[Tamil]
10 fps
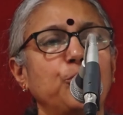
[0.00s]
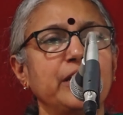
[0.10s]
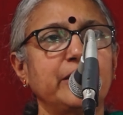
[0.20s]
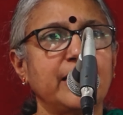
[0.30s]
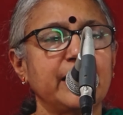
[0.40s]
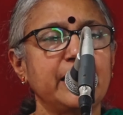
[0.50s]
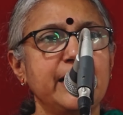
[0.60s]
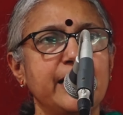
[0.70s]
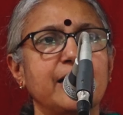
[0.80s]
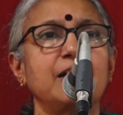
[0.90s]
தொழிற்சங்க
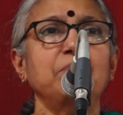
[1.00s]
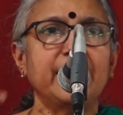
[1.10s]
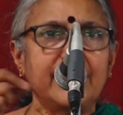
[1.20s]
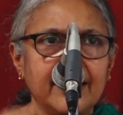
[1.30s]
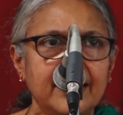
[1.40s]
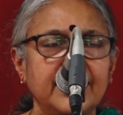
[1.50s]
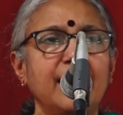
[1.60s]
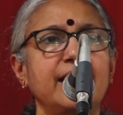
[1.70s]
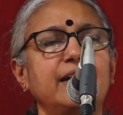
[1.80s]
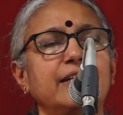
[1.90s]
இயக்கம்
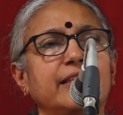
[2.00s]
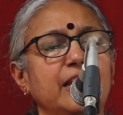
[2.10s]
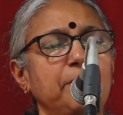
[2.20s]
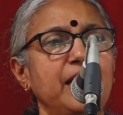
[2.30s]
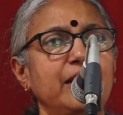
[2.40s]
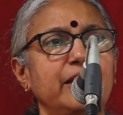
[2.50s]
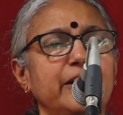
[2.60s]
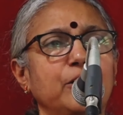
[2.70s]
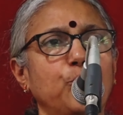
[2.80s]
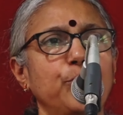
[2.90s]
இடதுசாரிகள் தலைமையில்
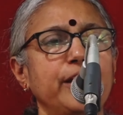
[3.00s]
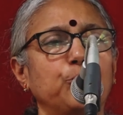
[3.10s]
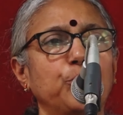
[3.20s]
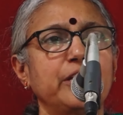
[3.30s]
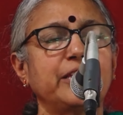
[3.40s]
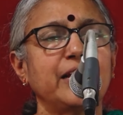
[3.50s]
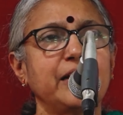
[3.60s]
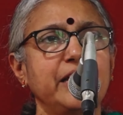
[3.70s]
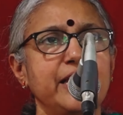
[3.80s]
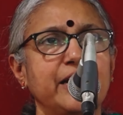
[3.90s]
இருக்கக்கூடிய
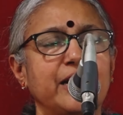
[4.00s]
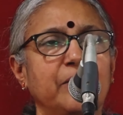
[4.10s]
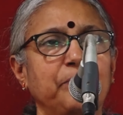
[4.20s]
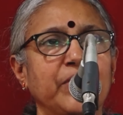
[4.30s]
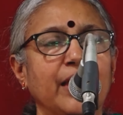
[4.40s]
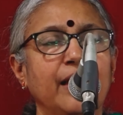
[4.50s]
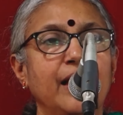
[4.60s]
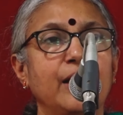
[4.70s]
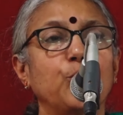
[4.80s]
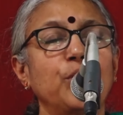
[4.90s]
தொழிற்சங்க இயக்கம்
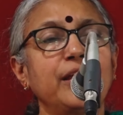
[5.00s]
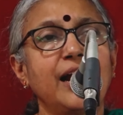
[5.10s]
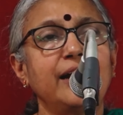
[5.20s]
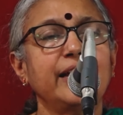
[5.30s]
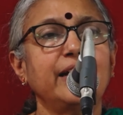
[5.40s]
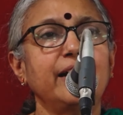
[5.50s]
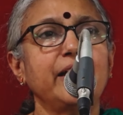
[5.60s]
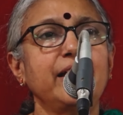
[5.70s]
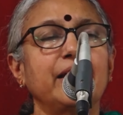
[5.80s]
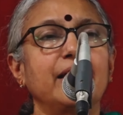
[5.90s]

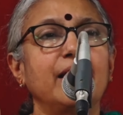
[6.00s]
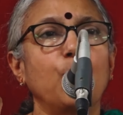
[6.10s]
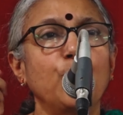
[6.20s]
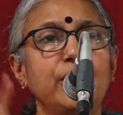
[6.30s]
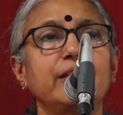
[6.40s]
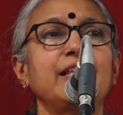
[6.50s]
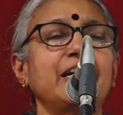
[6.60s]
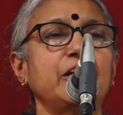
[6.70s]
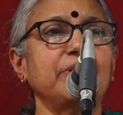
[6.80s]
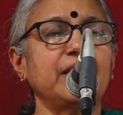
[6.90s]
தொழிலாளிகளை ஒன்று
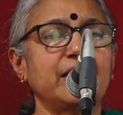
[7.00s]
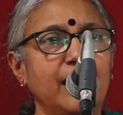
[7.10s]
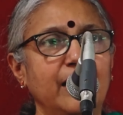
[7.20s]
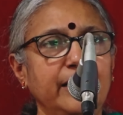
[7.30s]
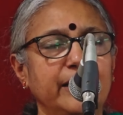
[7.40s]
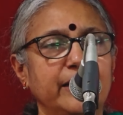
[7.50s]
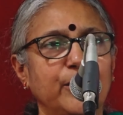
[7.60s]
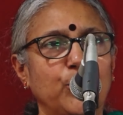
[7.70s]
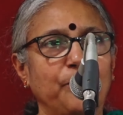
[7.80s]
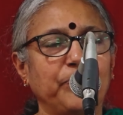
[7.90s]
திரட்டுவதற்காக
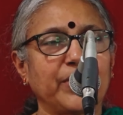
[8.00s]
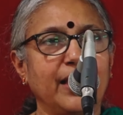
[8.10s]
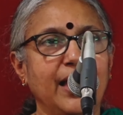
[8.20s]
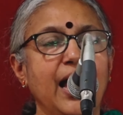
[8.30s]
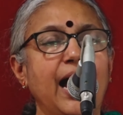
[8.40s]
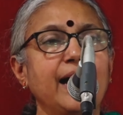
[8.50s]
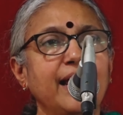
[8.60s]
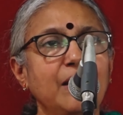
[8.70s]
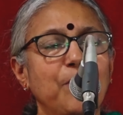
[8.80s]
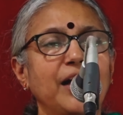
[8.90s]
இருக்கிறோம்
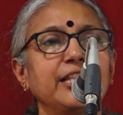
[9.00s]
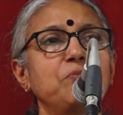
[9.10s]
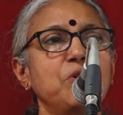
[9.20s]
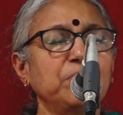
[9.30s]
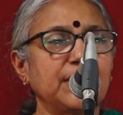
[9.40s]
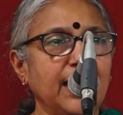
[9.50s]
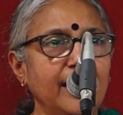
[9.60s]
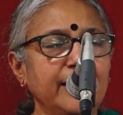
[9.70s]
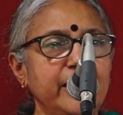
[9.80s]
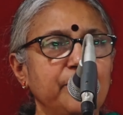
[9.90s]
ஆனால் மதமும்
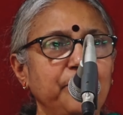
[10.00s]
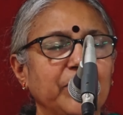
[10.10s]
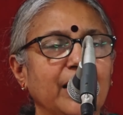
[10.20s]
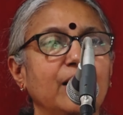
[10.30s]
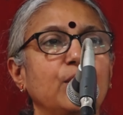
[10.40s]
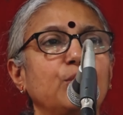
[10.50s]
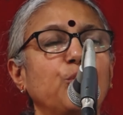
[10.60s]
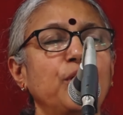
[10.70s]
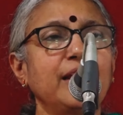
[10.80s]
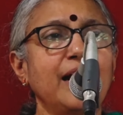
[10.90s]
சாதியும்
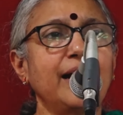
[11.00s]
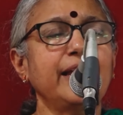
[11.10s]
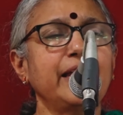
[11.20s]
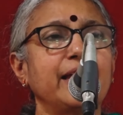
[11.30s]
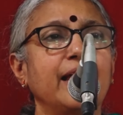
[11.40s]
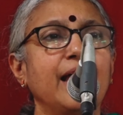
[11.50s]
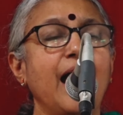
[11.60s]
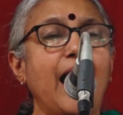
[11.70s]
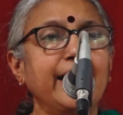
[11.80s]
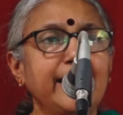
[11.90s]
தொழிலாளி
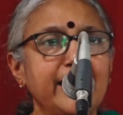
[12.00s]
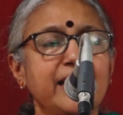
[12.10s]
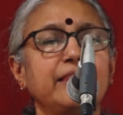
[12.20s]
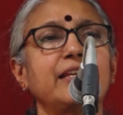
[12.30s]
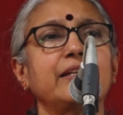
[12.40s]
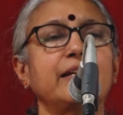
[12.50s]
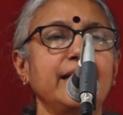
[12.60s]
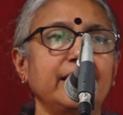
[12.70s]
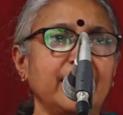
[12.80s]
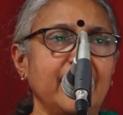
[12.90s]
ஐக்கியத்திற்கு
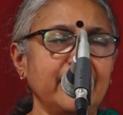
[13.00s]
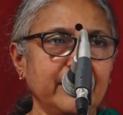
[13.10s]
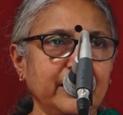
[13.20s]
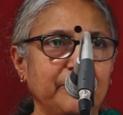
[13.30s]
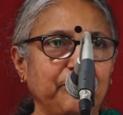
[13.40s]
எதிரானது